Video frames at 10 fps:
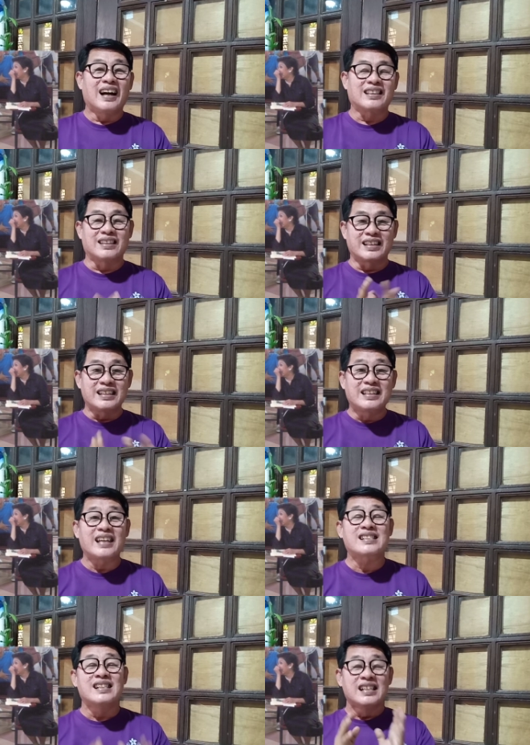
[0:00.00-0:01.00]
At naging
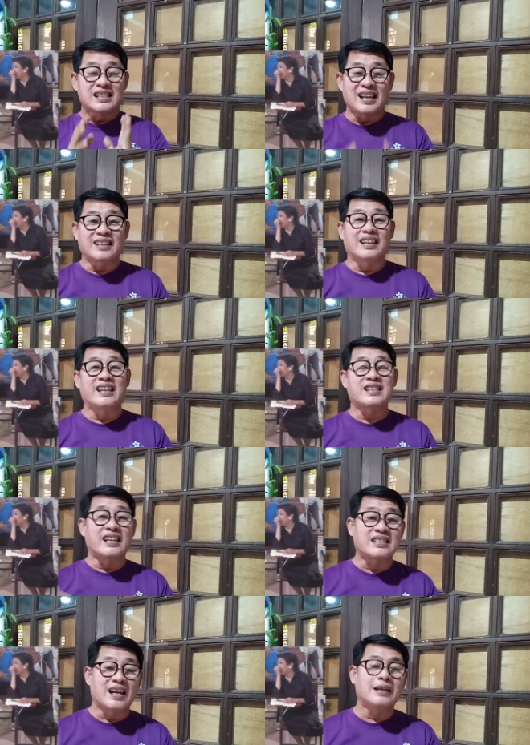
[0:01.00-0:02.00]
guest si Ate Guy
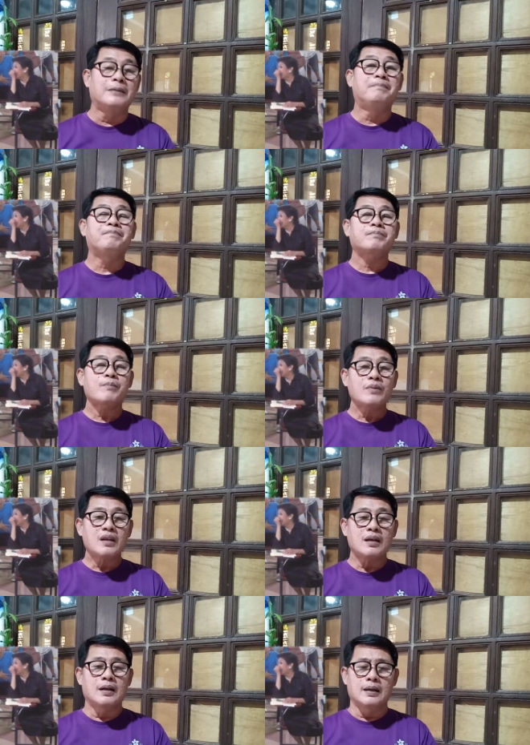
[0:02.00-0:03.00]
sa isang
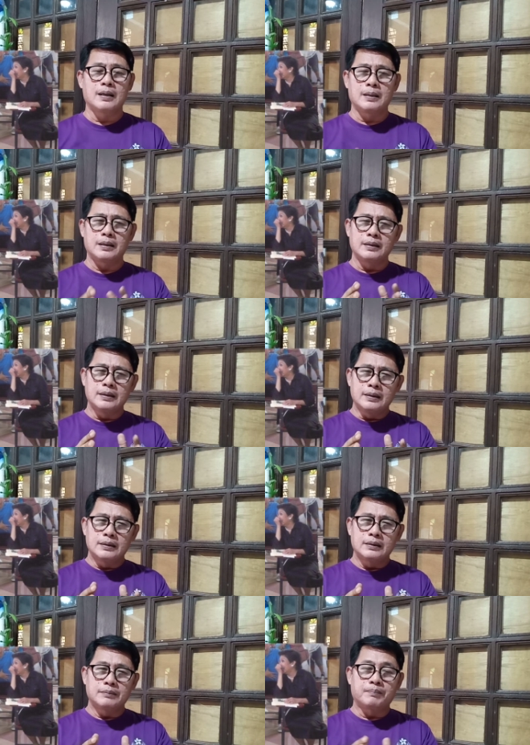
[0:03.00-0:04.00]
uh,
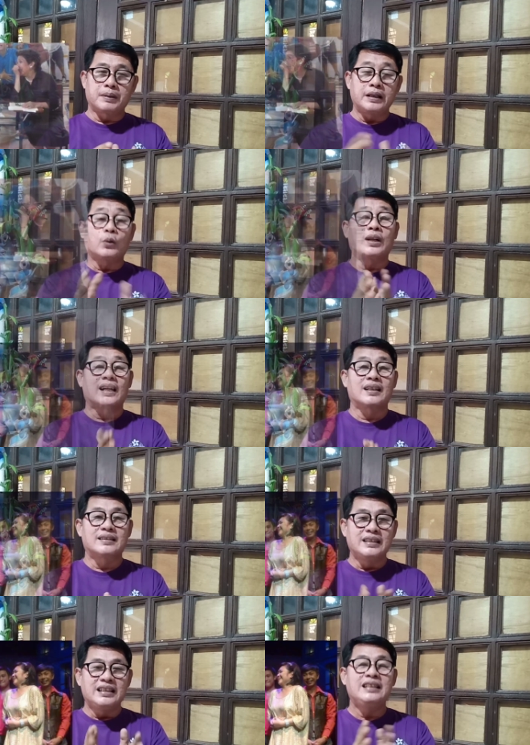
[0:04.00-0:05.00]
pelikula
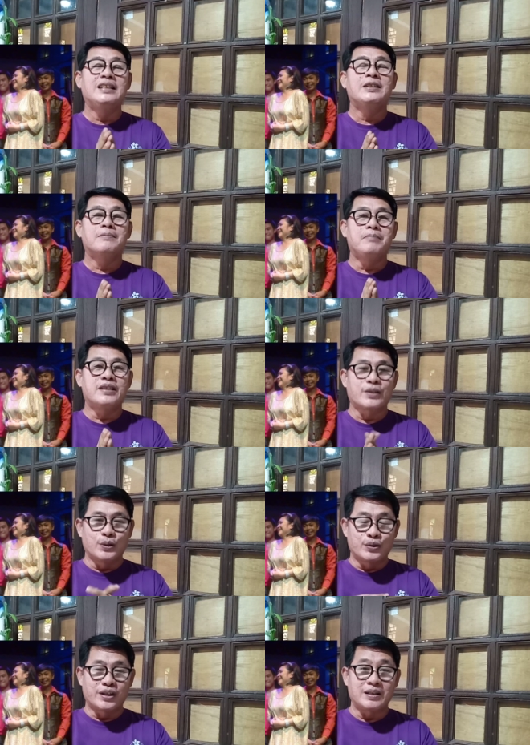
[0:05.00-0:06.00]
ni Miss
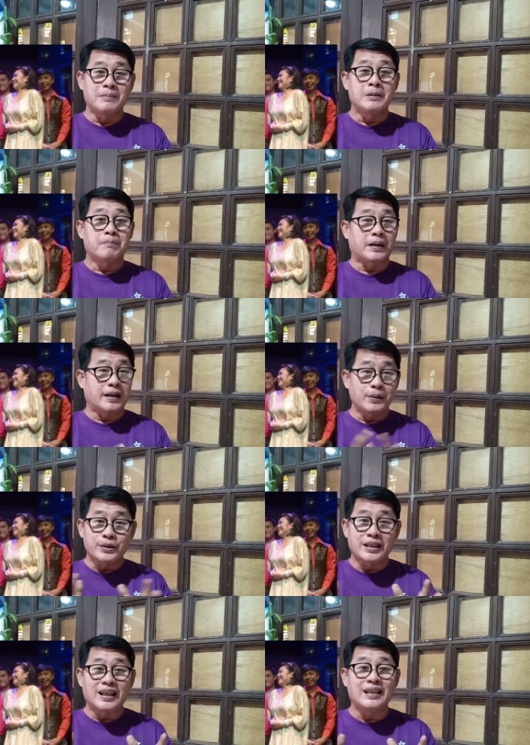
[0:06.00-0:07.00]
Eugene. Pareho
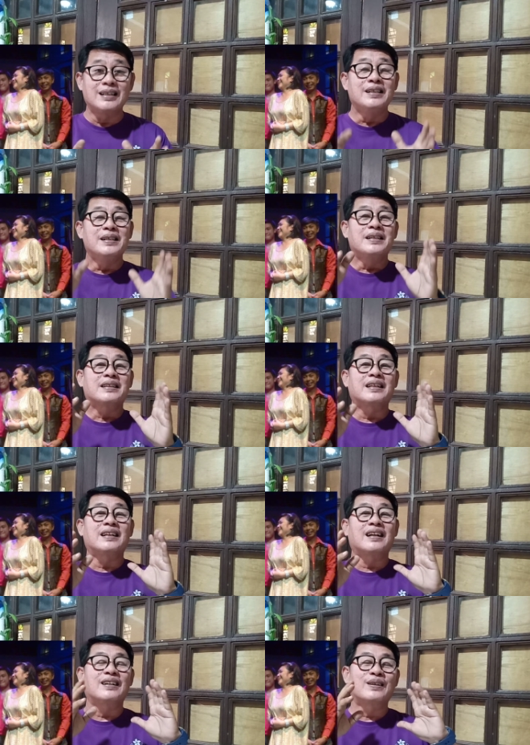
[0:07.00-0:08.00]
silang
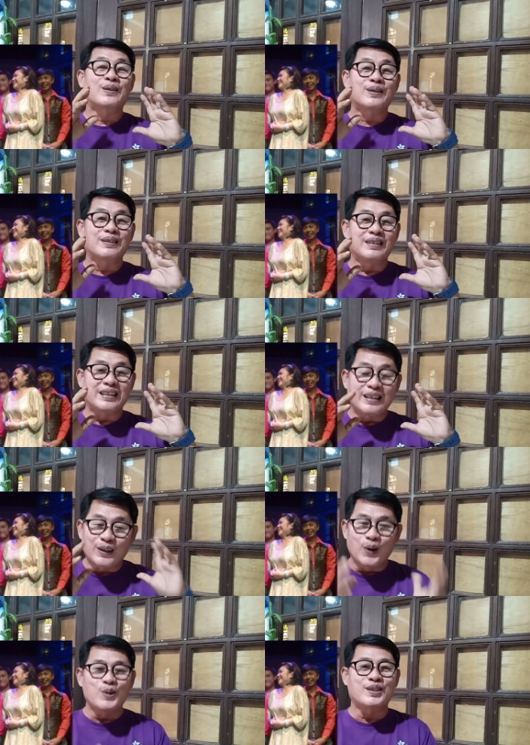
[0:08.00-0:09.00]
talagang naging
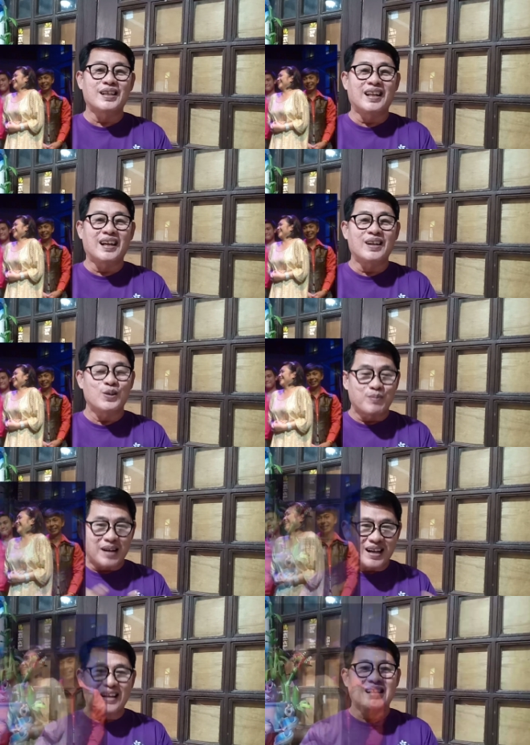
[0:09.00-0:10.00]
close sila,
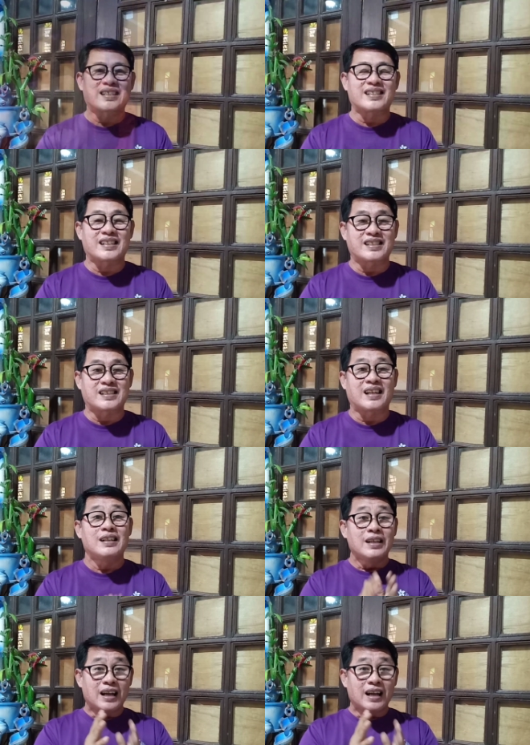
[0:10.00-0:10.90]
humahanga sa isa't isa.